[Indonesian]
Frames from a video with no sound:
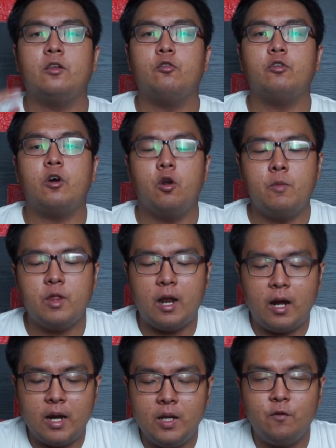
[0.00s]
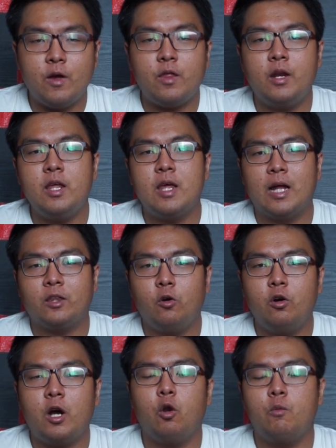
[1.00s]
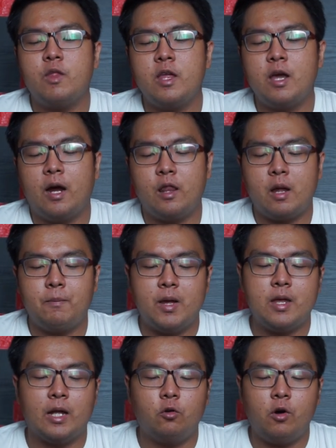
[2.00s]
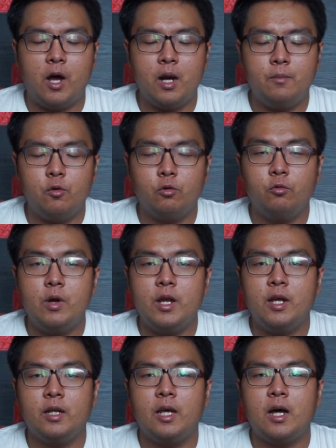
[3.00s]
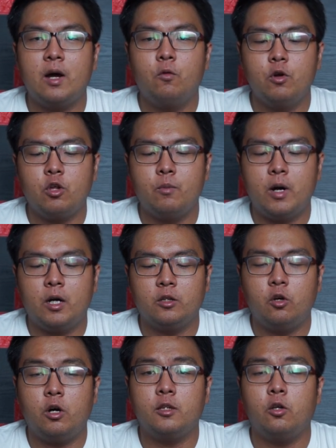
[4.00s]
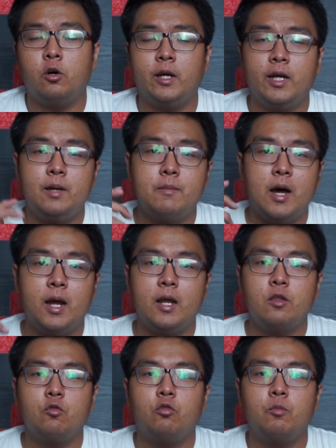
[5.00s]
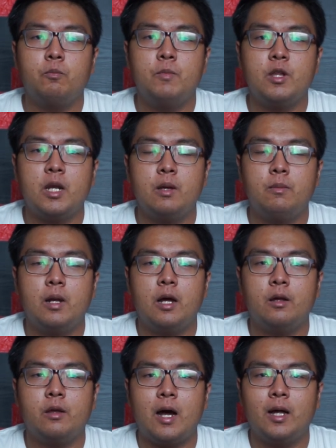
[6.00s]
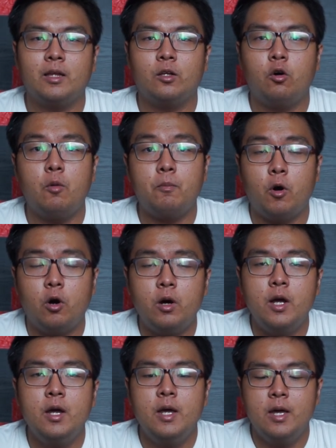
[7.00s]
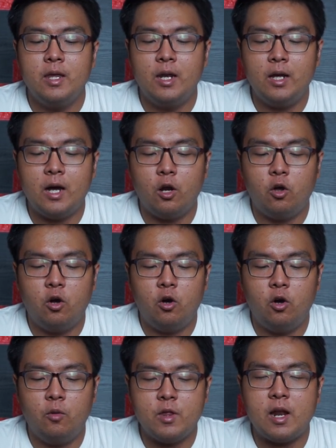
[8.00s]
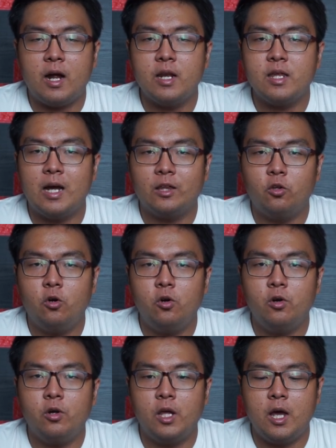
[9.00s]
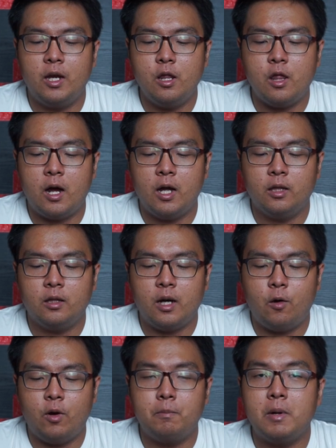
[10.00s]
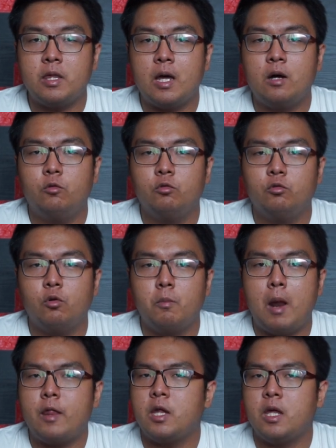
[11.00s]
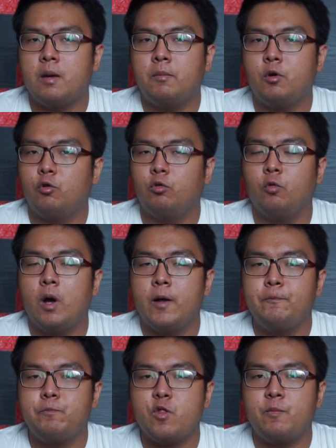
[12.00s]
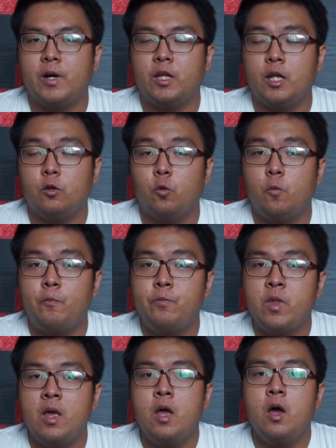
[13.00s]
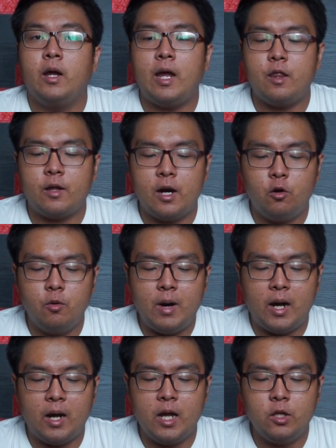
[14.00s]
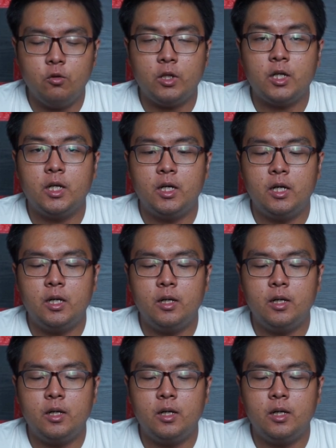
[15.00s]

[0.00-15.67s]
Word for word: terus kalau misalkan device ini jatuh, kalau bisa jangan sampai jatuh, karena menurut gue ini ketika gue coba ketok-ketok, ini bahannya cukup bisa dibilang sangat kopong. Jadi kalau misalkan jatuh, ya ini sangat rawan pecah untuk plastiknya menurut gue. Seperti itu. Oke, sekarang gue bakal lanjut ke